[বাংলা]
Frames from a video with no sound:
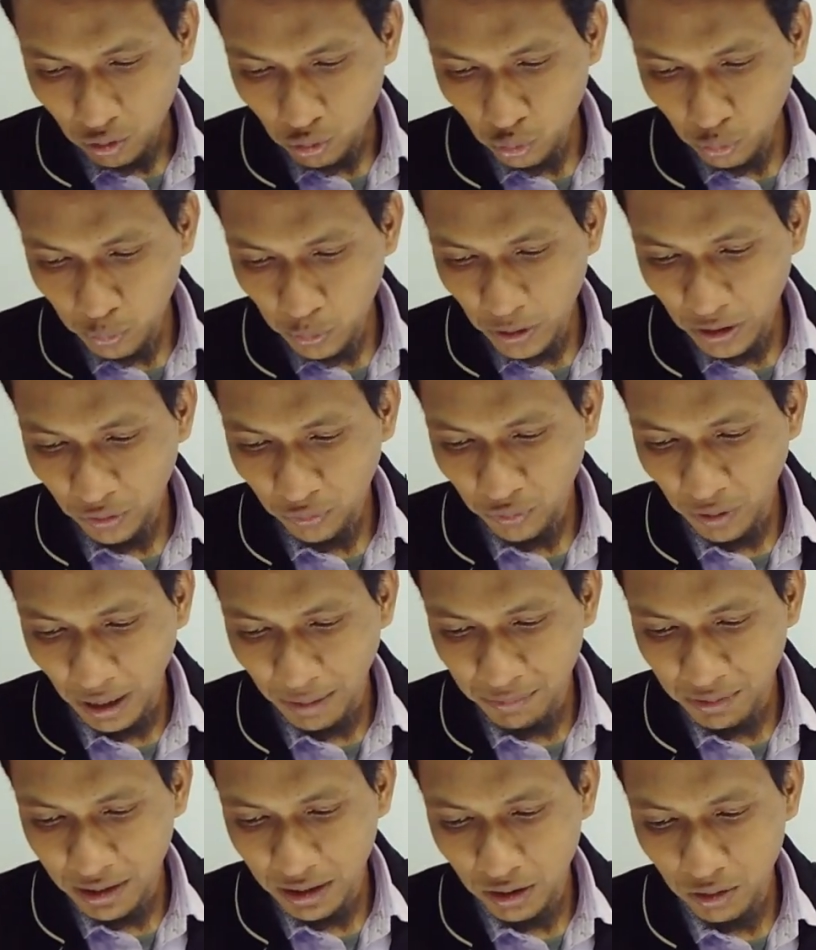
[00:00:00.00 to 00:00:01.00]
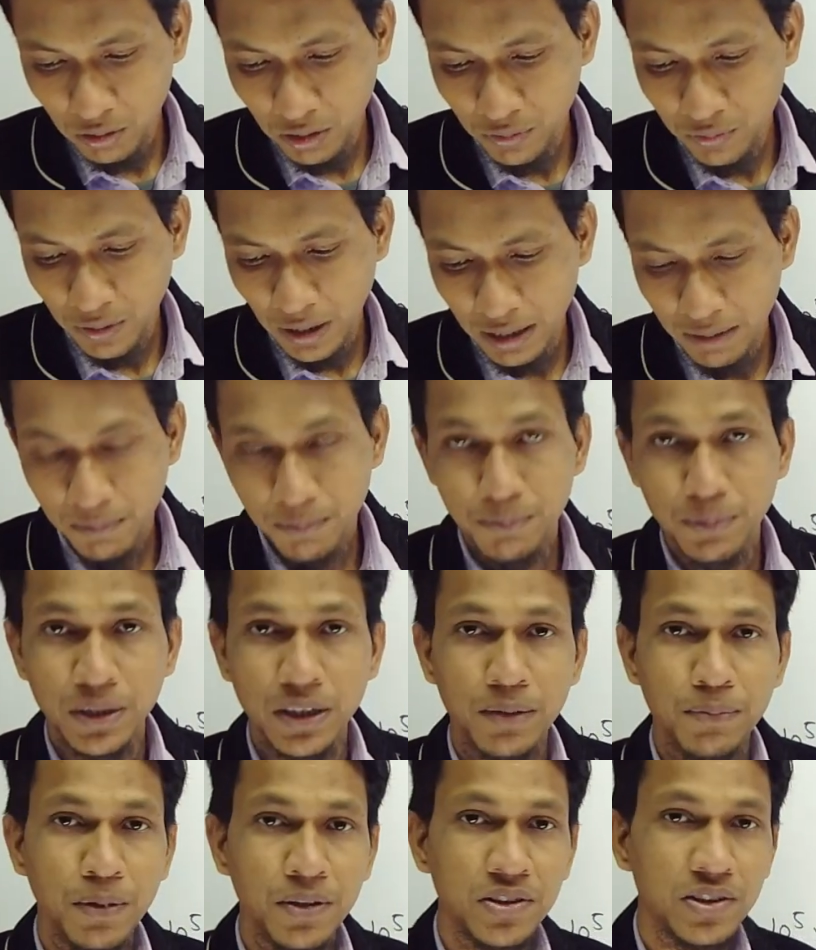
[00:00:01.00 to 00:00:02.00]
টু পয়েন্ট ফাইভ টেন টু ফাইভ
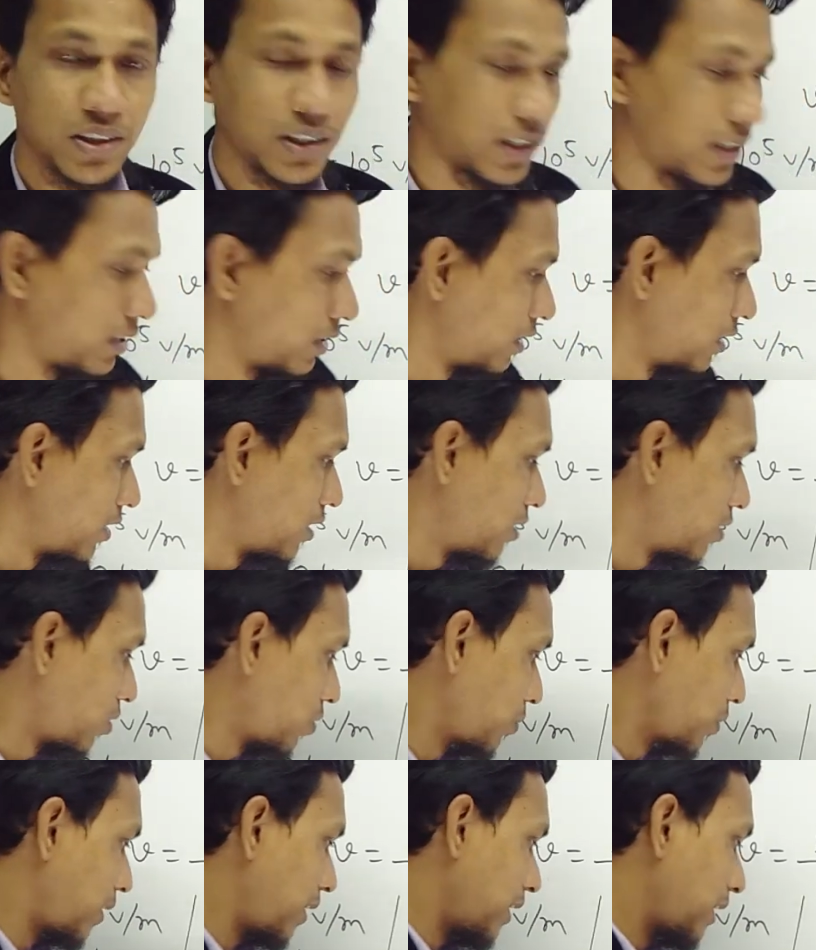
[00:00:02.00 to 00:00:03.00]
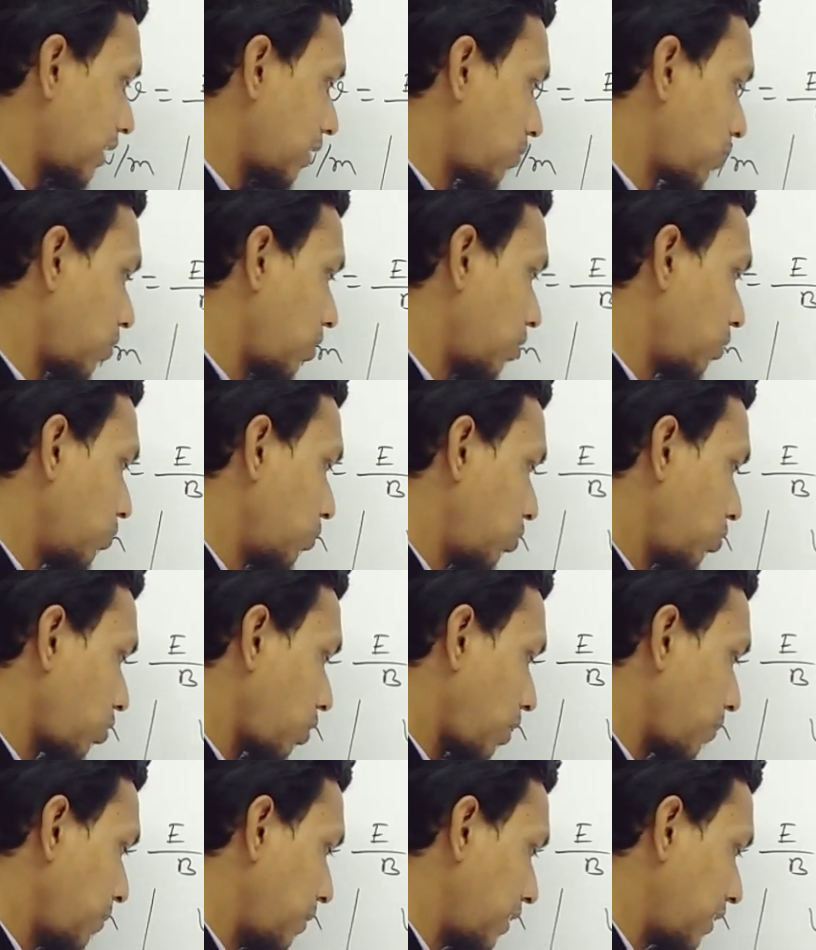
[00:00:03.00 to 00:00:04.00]
মিটার পার সেকেন্ড তো এটা করলে উত্তর
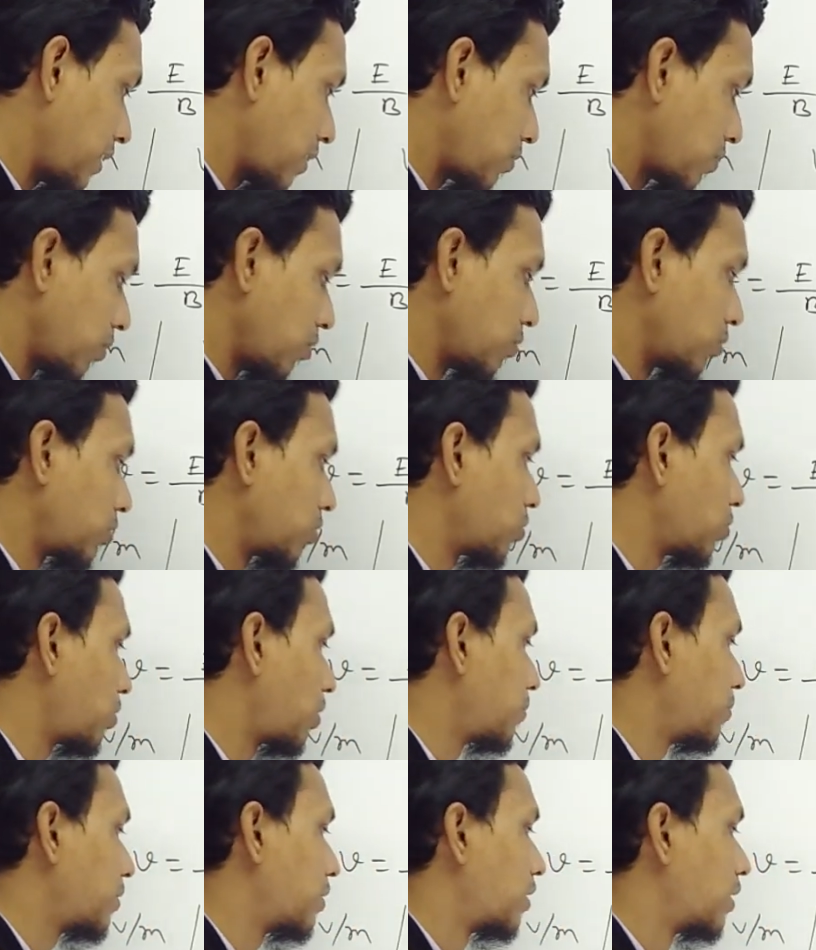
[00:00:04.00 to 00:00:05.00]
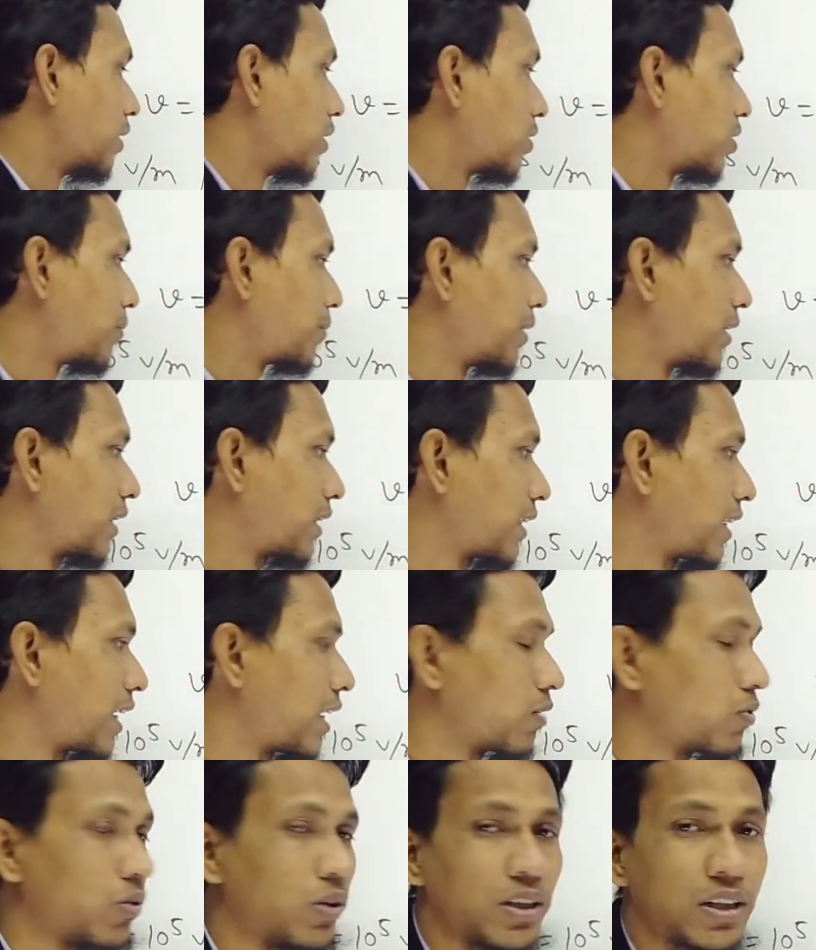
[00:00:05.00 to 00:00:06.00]
হবে এটা করলে উত্তর হবে তোমরা এটা
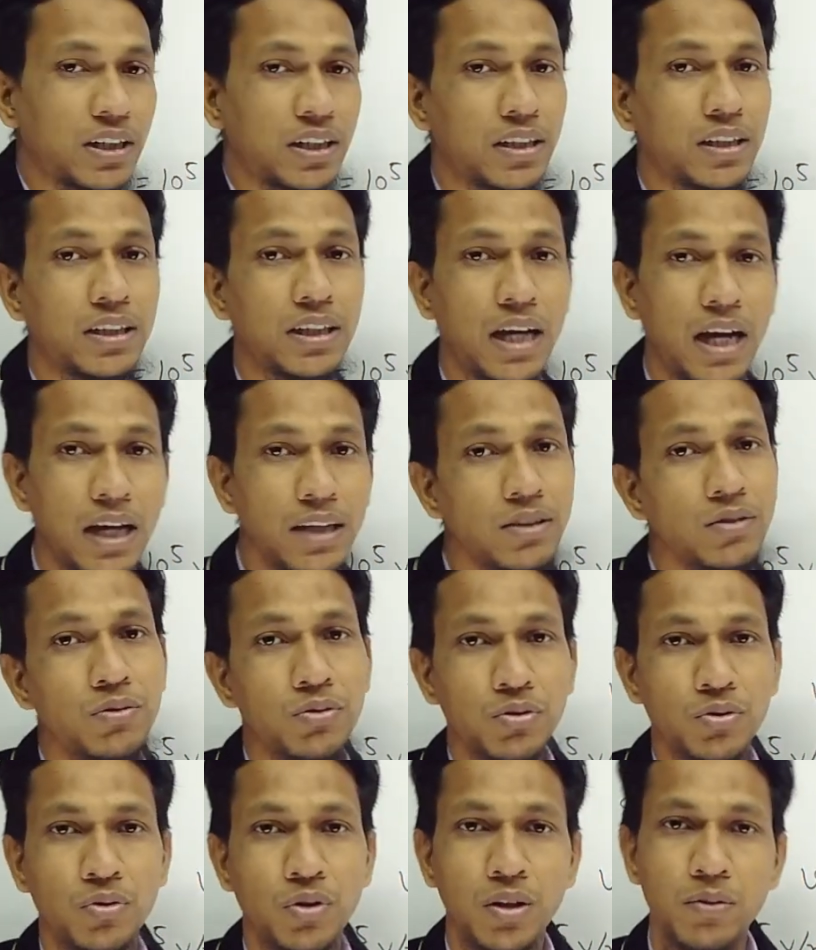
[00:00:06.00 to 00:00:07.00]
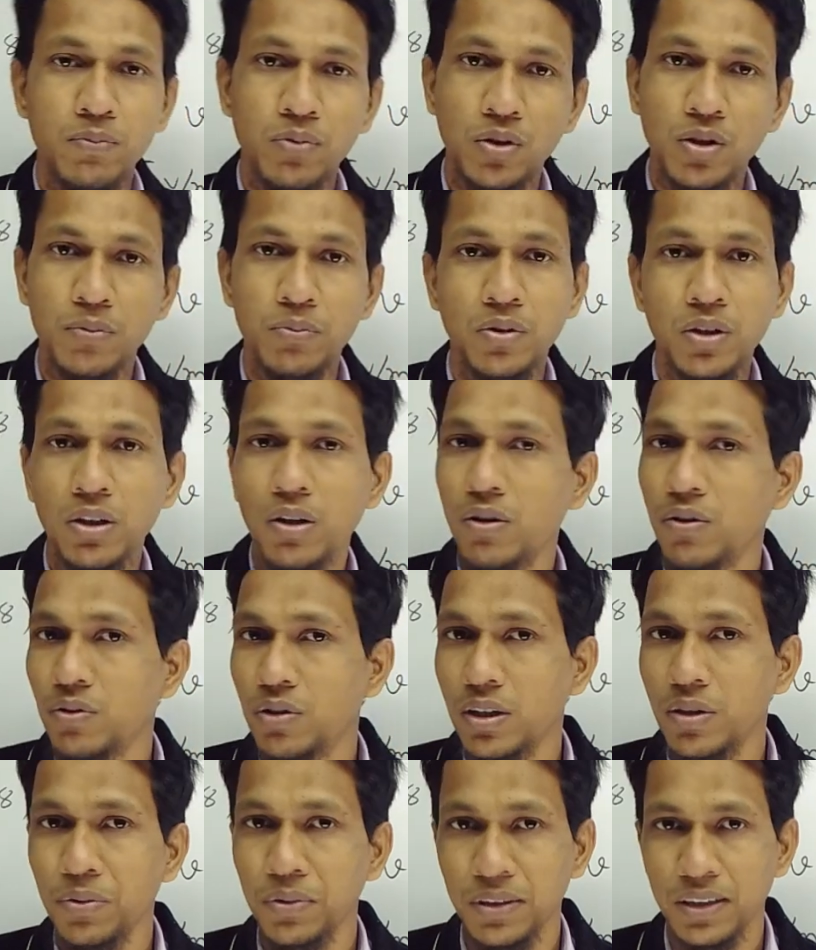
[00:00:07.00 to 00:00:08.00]
ক্যালকুলেটার না ইউজ করে মুখোমুখি
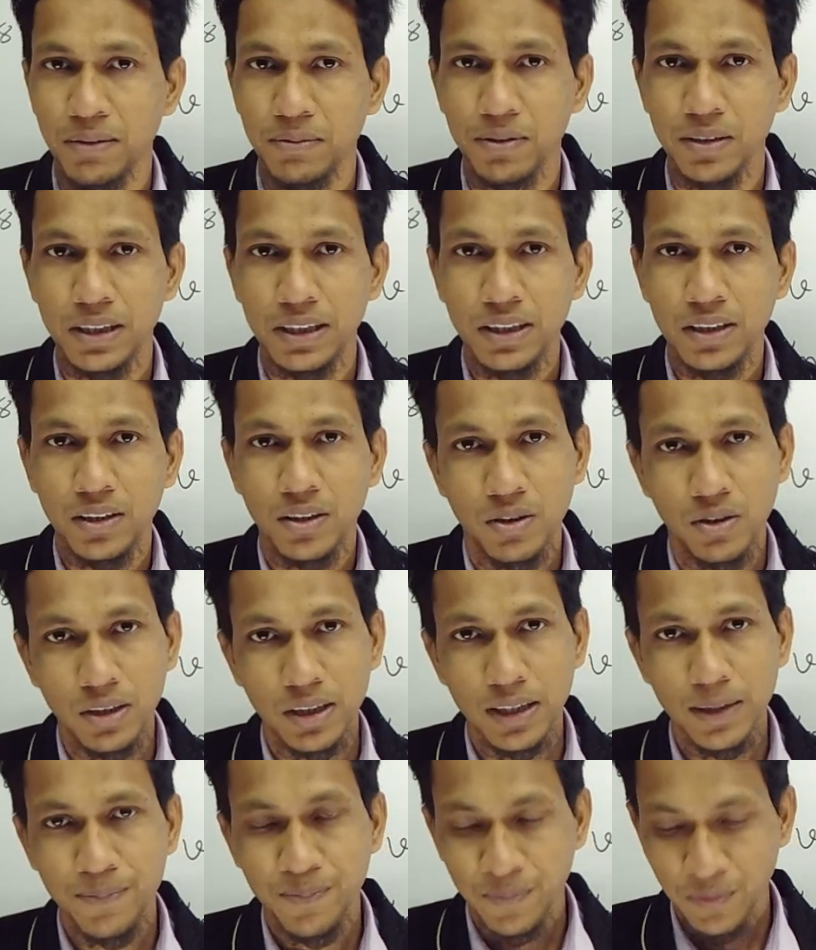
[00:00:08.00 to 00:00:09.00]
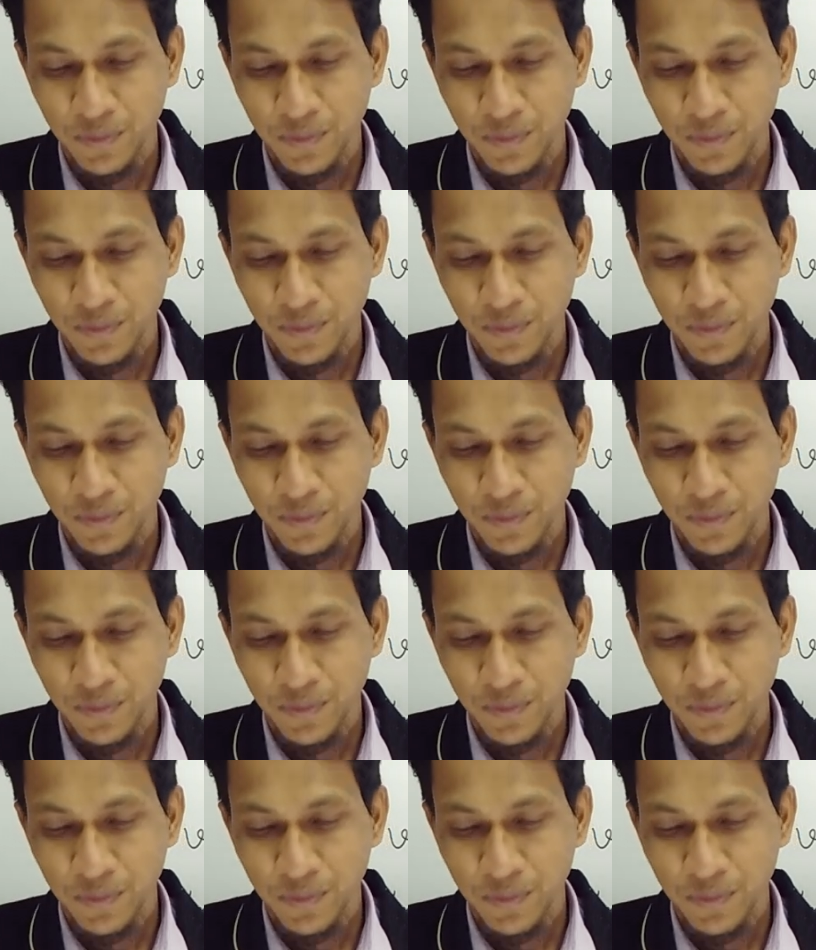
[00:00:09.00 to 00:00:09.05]
অঙ্কটা হয়ে যাবে ওকে